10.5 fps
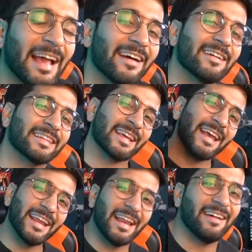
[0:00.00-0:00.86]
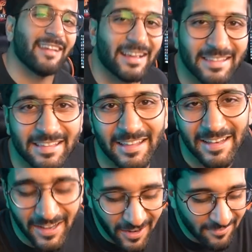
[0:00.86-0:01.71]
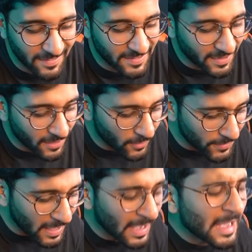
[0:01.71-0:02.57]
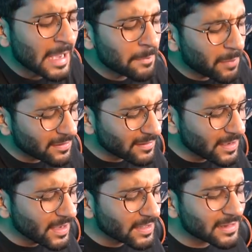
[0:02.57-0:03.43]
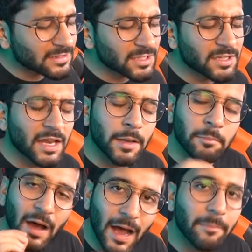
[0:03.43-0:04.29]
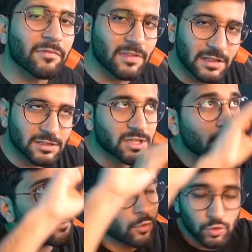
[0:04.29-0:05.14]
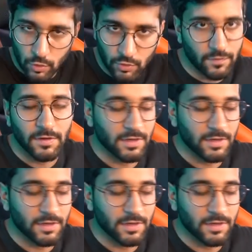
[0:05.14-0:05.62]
حياتك اي نعم يا عزيزي اليوم عندنا خدع بسيطة جدا بابسط شيء موجود في